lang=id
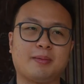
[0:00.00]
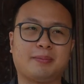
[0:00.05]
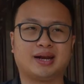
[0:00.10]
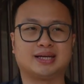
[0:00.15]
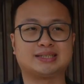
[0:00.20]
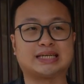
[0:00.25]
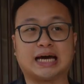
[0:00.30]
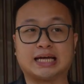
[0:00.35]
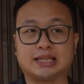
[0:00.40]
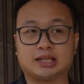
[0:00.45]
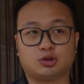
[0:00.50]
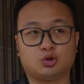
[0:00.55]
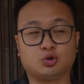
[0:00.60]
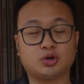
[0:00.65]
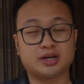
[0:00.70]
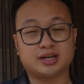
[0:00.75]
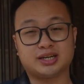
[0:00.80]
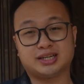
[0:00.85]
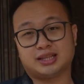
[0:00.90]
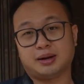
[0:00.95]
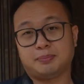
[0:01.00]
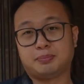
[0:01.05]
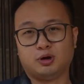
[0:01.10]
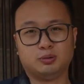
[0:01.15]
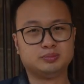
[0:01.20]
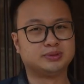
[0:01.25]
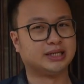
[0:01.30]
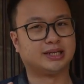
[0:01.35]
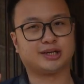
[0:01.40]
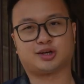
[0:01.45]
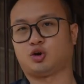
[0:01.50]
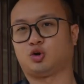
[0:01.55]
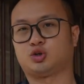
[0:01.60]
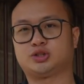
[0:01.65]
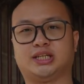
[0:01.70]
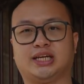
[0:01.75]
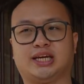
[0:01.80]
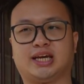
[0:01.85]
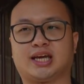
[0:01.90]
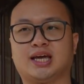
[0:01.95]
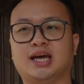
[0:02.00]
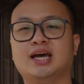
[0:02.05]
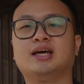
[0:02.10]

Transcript: pada saat itu kan kita belum jadi closing.